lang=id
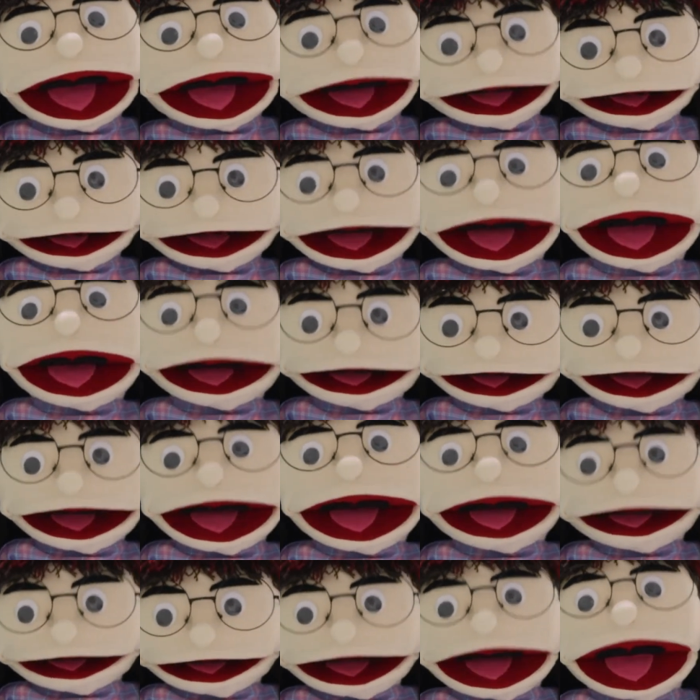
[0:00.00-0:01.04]
hitam yang
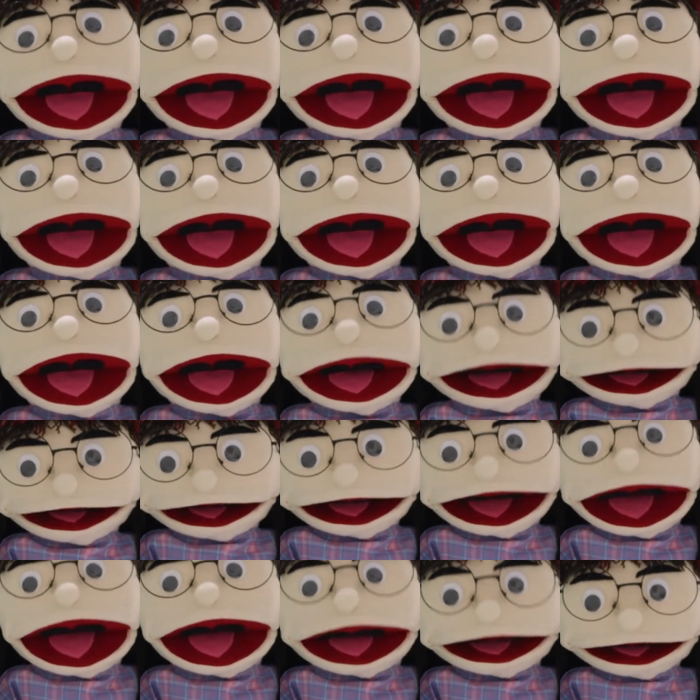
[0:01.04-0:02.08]
diberi makan,
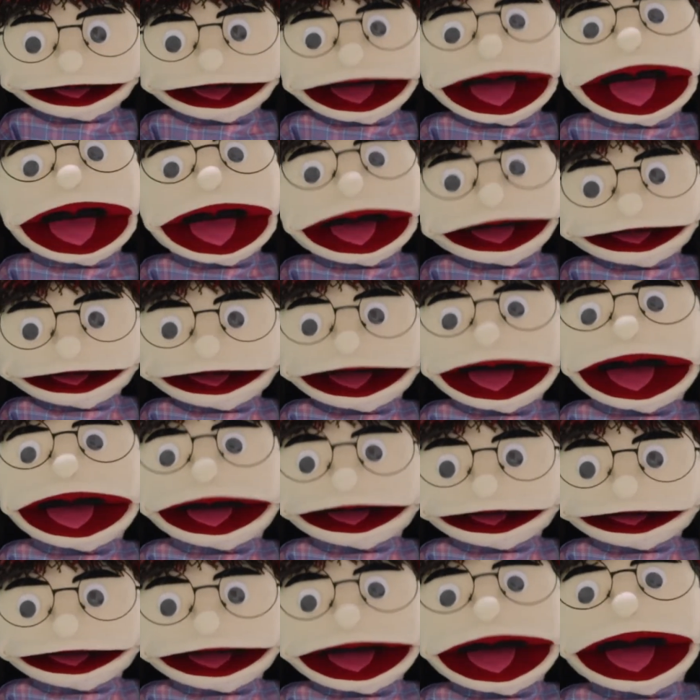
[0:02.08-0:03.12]
anjing hitam akan
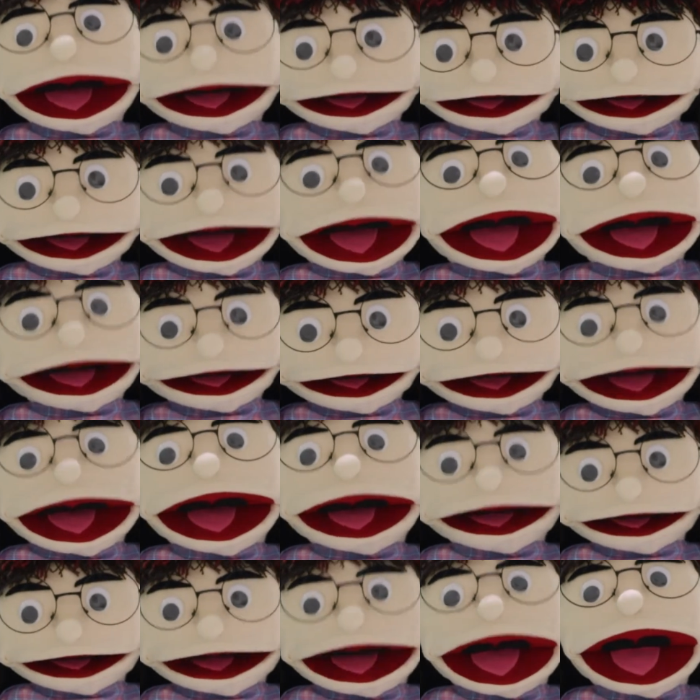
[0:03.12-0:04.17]
kuat dan menang
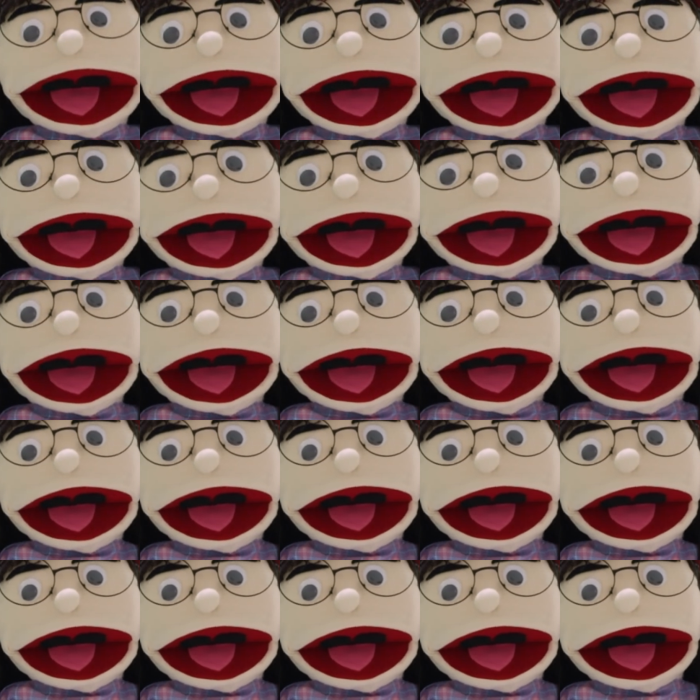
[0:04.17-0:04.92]
berkelahi.